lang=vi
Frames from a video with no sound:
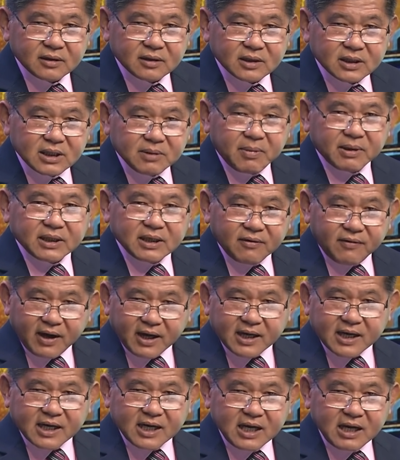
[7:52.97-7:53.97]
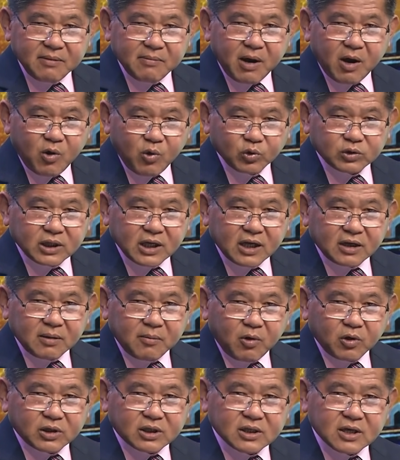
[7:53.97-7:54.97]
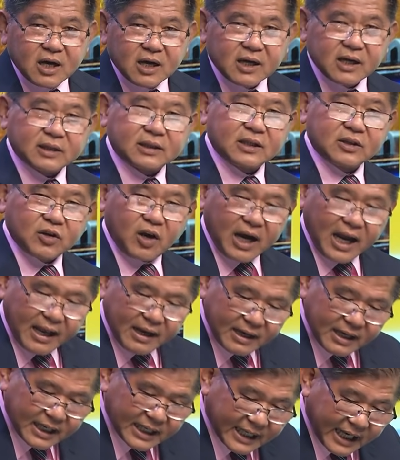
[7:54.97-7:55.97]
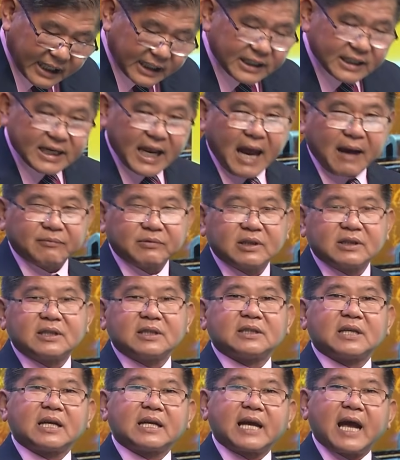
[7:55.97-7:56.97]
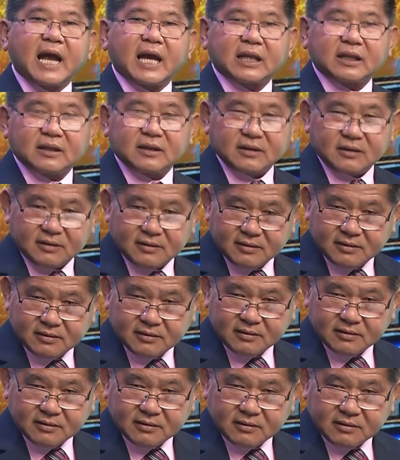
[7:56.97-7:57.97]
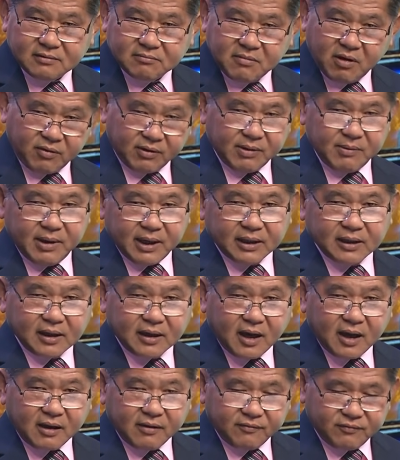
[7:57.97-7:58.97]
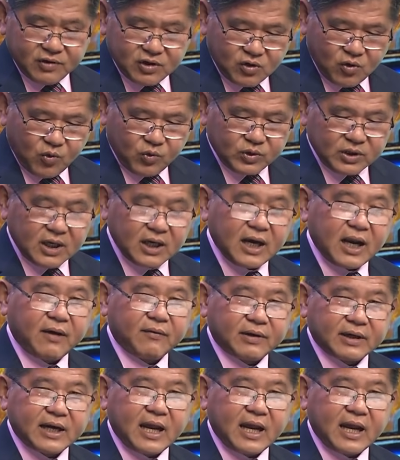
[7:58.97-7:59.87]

nhưng mà như vậy khi mà ưu tiên cho môi trường thì nó lại cắt giảm những chương trình khác mà quý vị biết rồi đó ví dụ như là vấn